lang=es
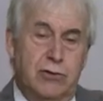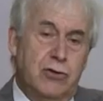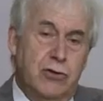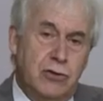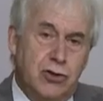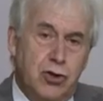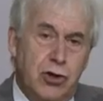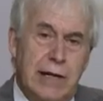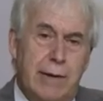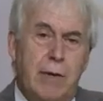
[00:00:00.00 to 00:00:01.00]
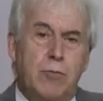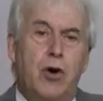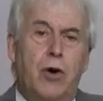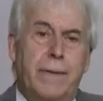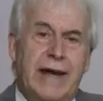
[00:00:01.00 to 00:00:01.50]
Eso es lo que nosotros le
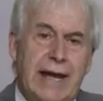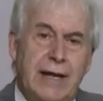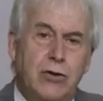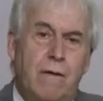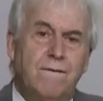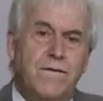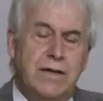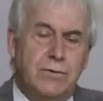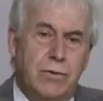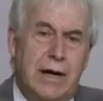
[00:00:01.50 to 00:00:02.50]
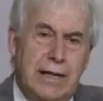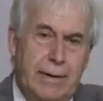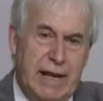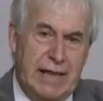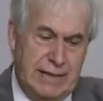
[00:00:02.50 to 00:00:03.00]
llamamos objeto virtual de
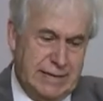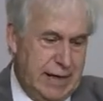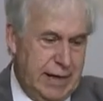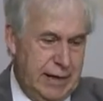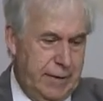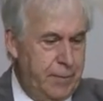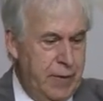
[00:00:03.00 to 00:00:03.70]
aprendizaje.